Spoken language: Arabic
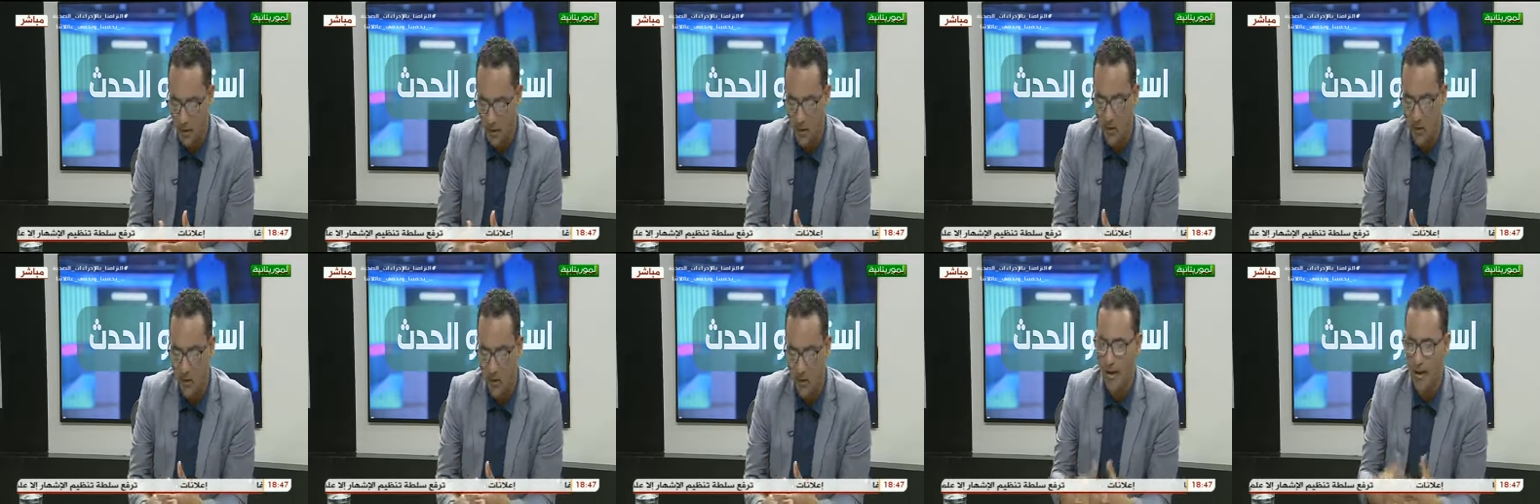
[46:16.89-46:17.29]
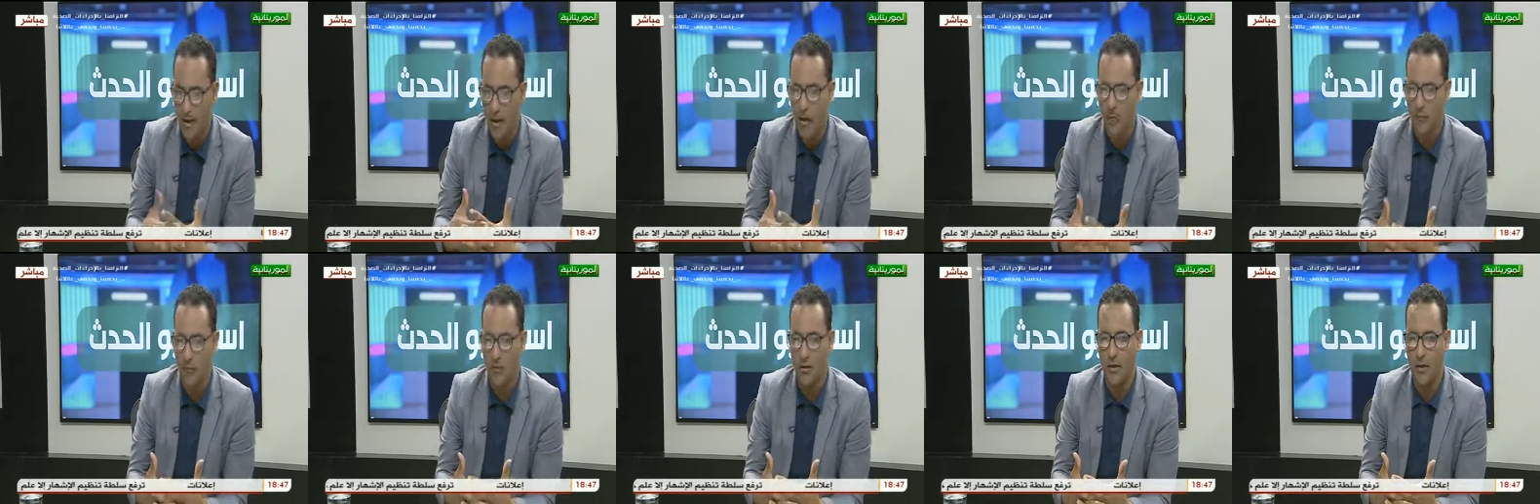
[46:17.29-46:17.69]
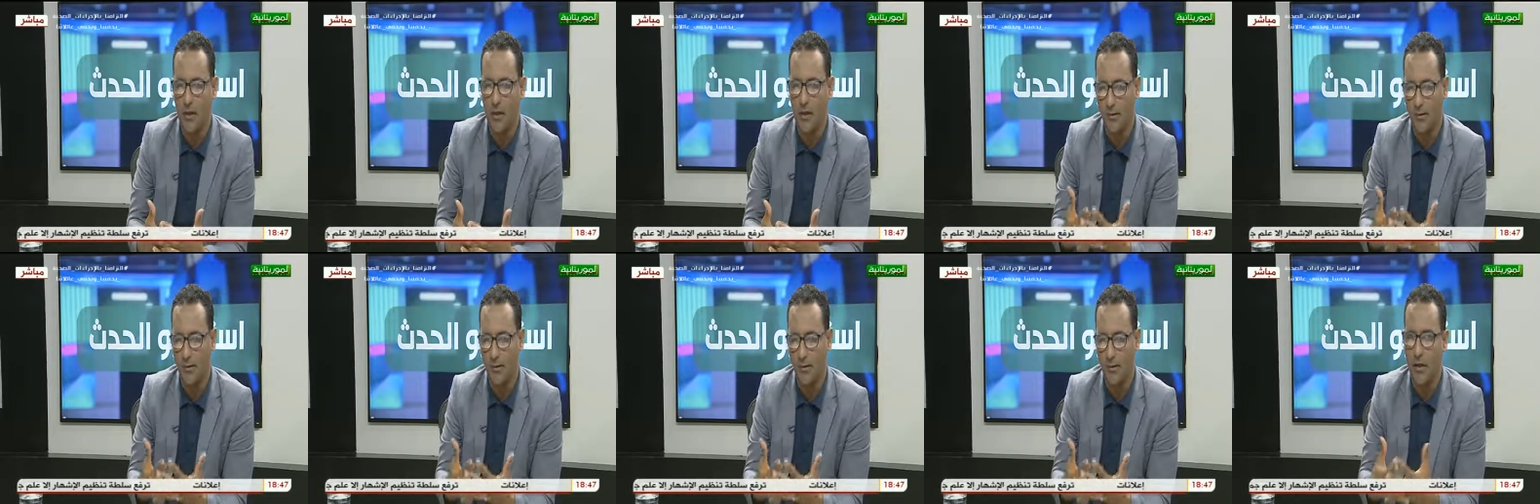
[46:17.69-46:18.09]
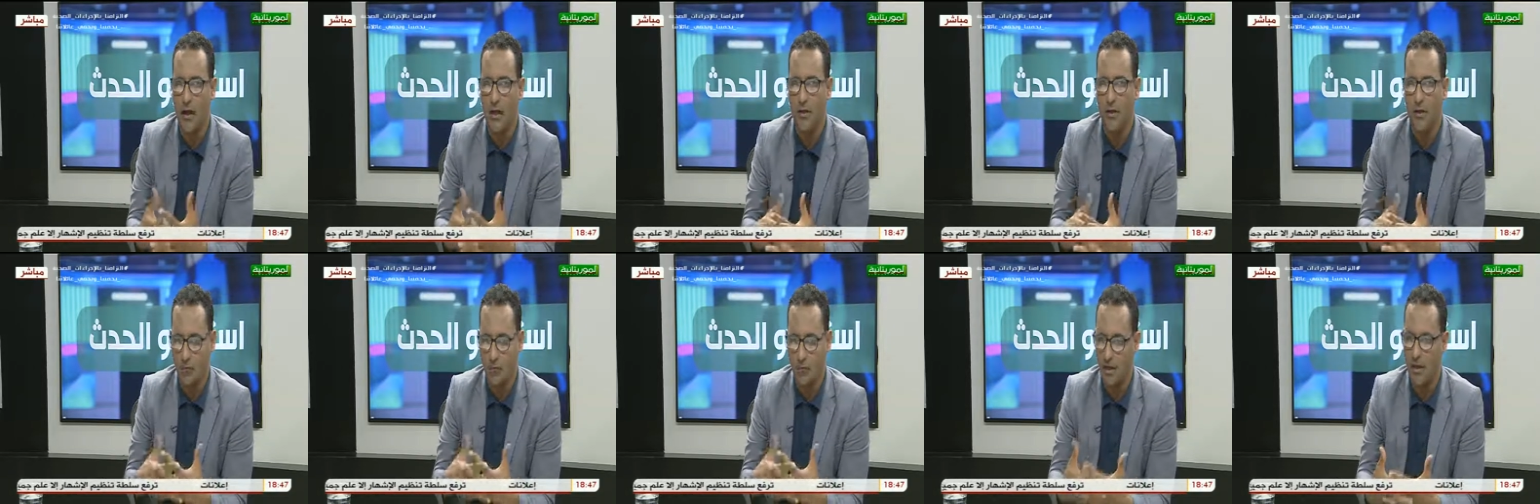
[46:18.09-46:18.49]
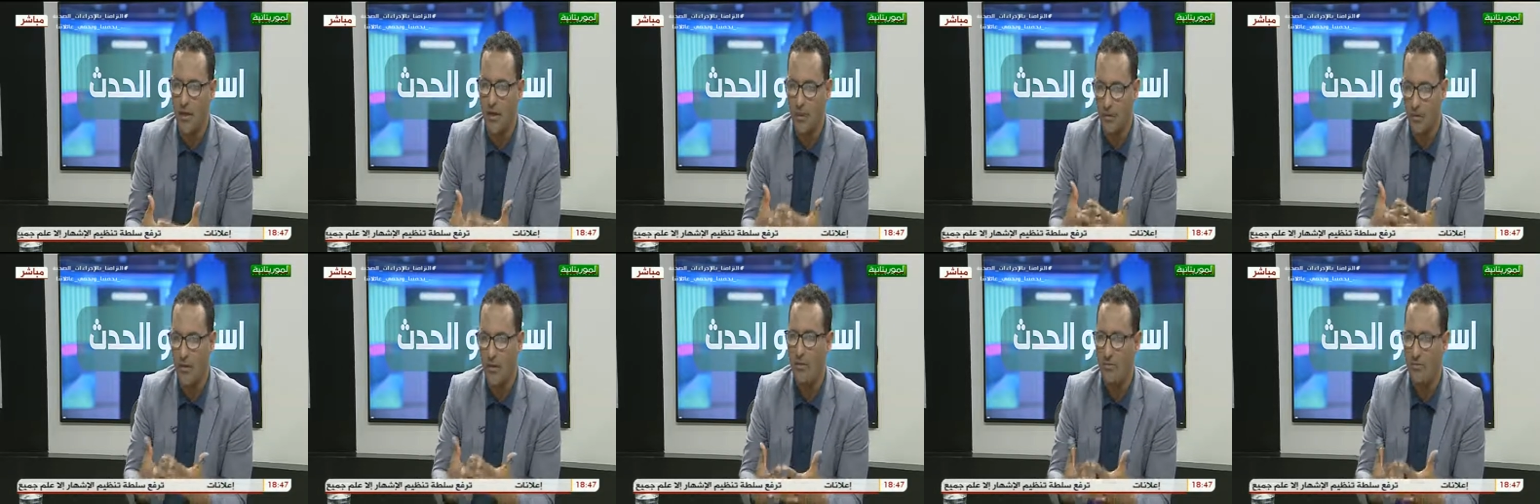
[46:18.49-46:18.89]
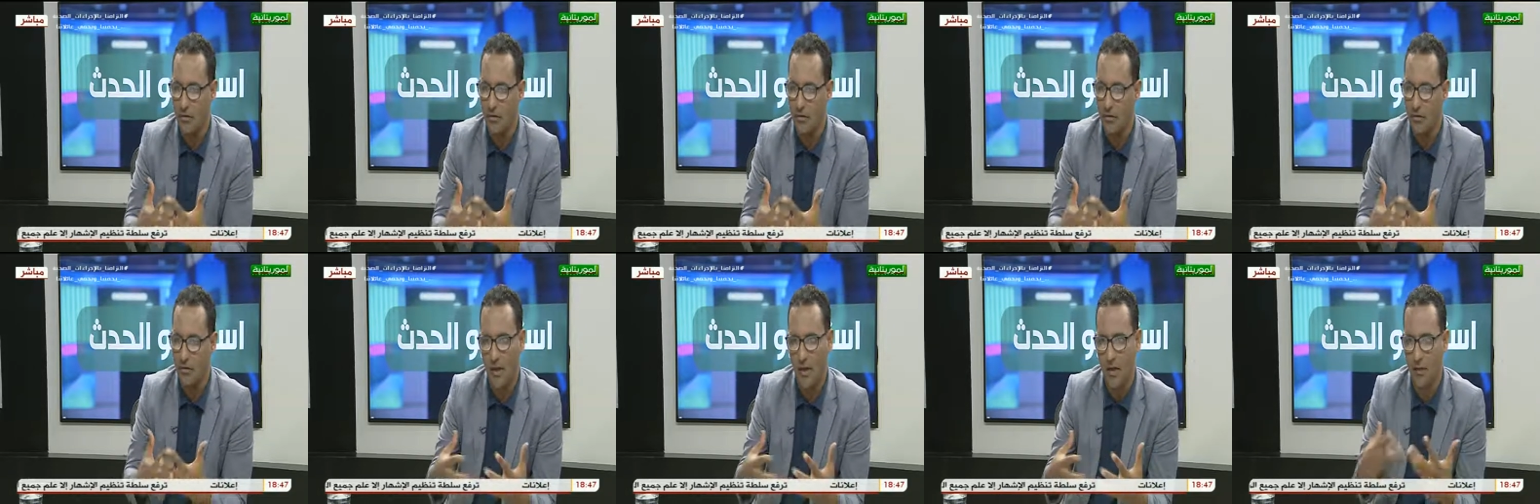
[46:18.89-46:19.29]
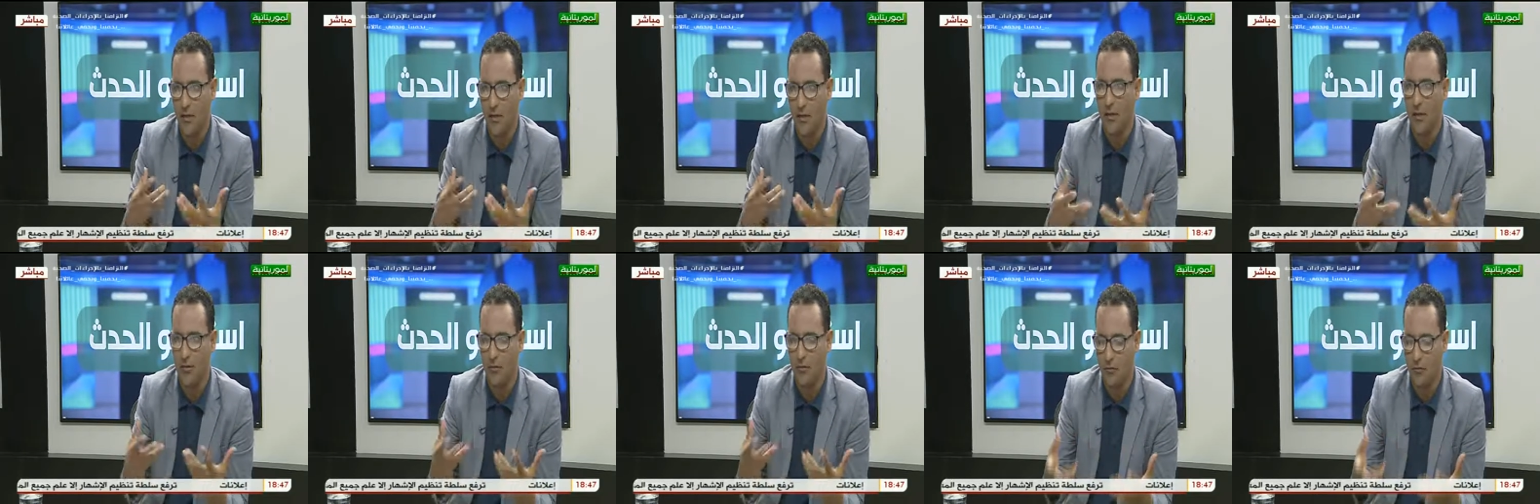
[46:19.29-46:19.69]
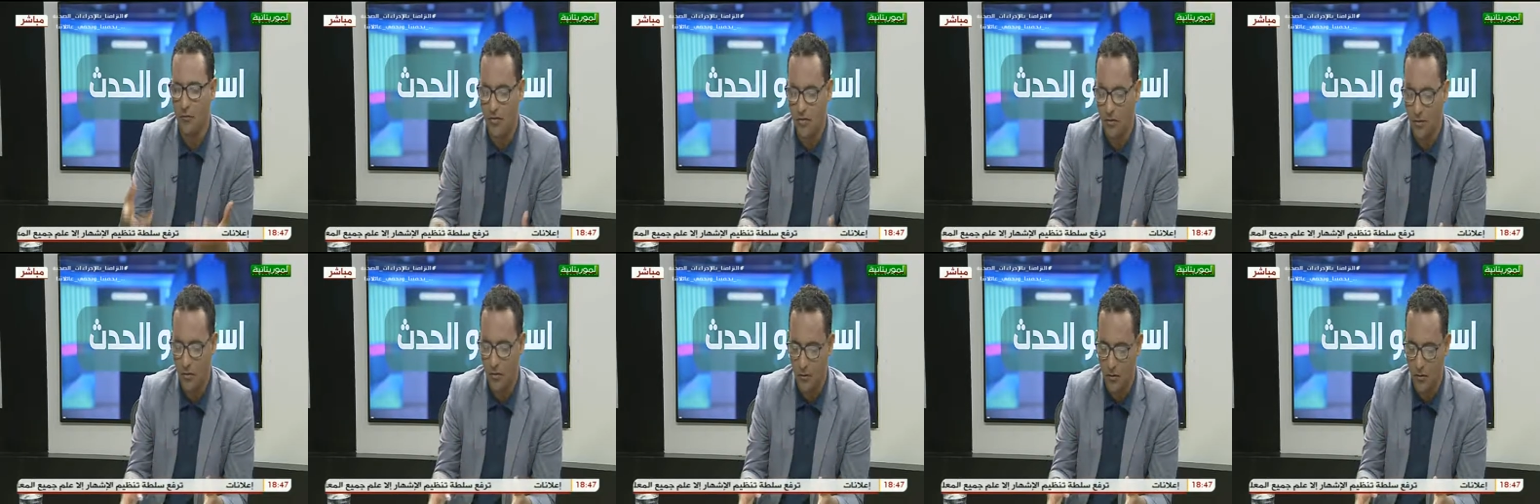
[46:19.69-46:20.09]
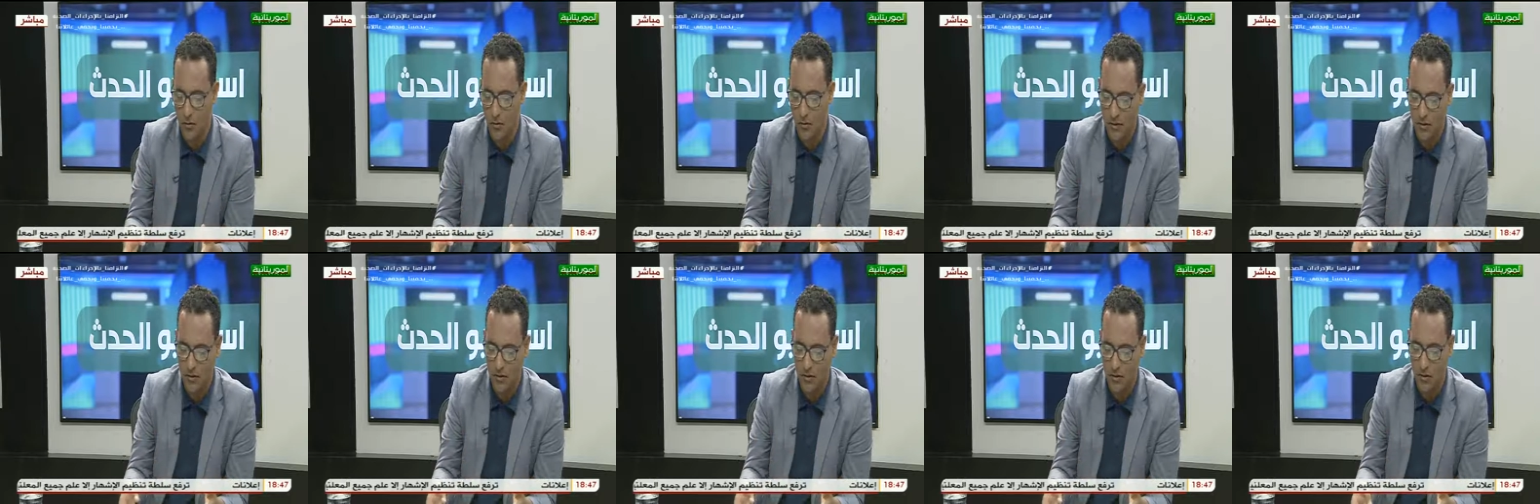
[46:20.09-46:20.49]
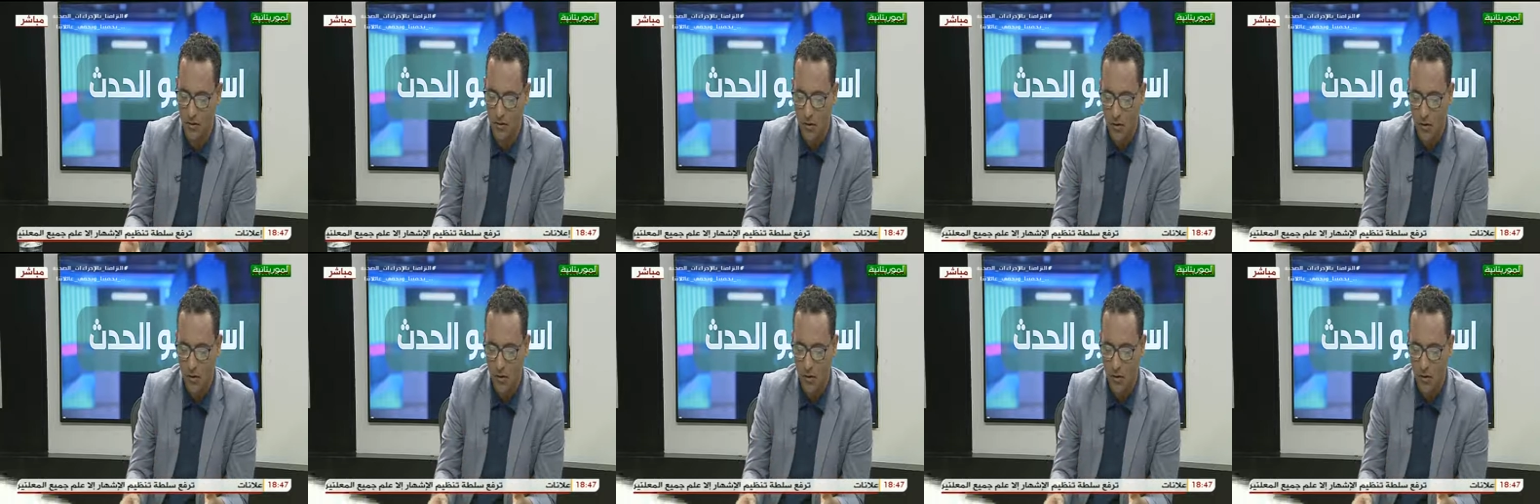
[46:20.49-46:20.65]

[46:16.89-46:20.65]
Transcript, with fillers: لان الحمد لله الطلاب والتلاميذ فيهم محدين عندهم مستوى من الوعي شوي